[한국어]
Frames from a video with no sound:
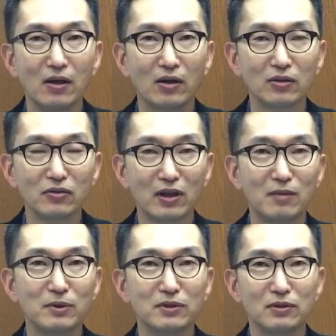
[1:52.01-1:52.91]
어떤
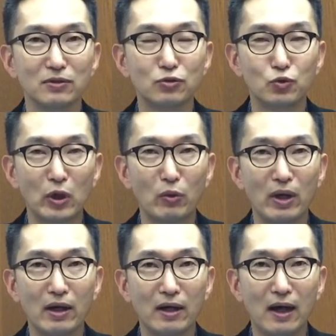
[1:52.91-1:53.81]
사람은
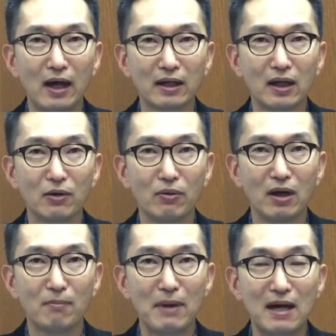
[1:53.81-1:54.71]
죄와
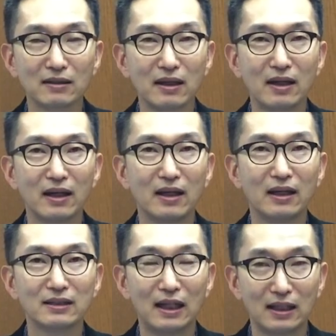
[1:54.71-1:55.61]
악행과
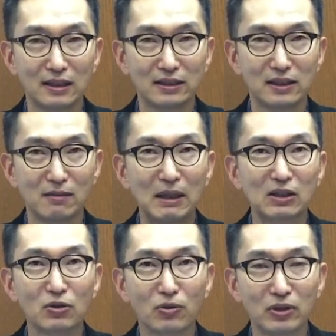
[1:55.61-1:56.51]
방탕에 자기 자신을
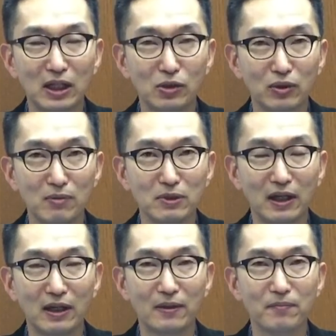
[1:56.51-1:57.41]
맡기고 살기도
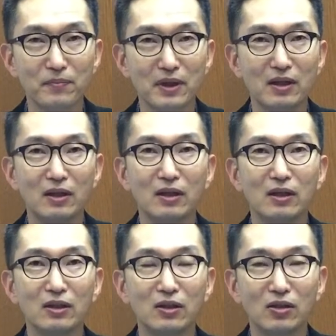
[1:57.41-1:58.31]
합니다.
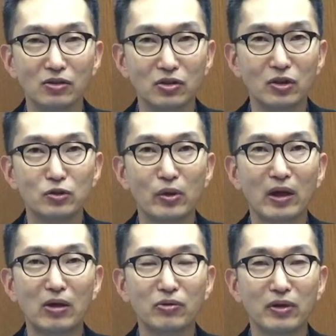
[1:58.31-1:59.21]
여전히 죄
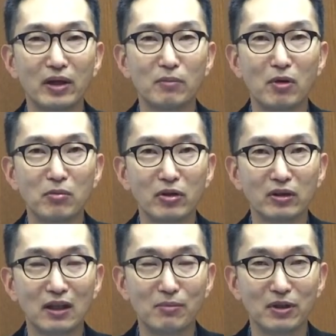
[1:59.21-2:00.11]
가운데 머물러
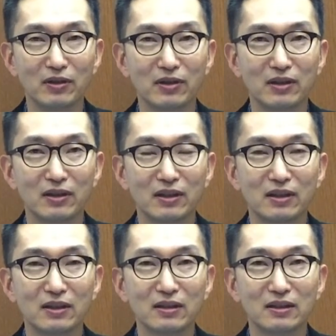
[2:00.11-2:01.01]
있다면
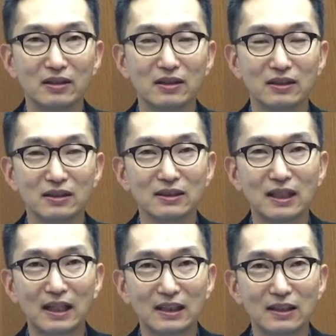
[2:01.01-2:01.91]
그는
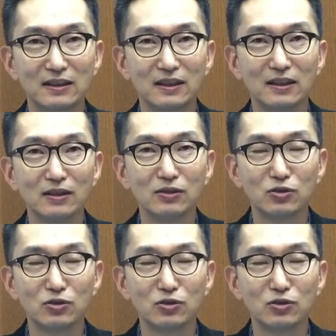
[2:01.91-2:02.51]
자기 자신을